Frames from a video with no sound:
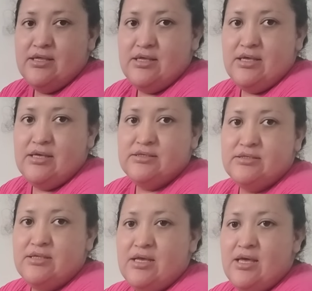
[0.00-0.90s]

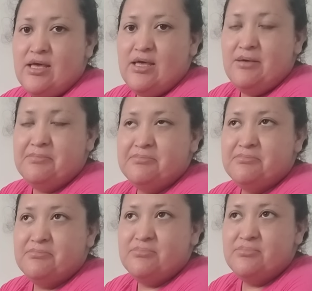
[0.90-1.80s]
Este,
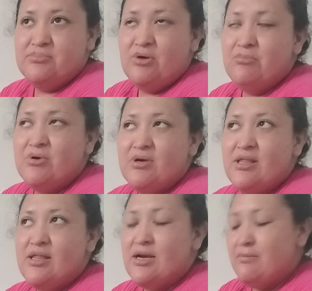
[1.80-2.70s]
como que
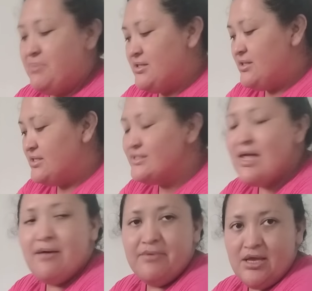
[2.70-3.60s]
de repente
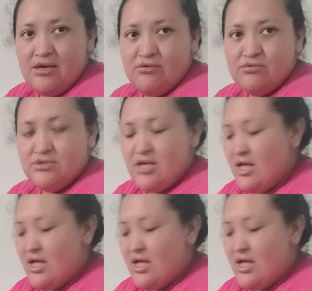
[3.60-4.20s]
está bien, o sea,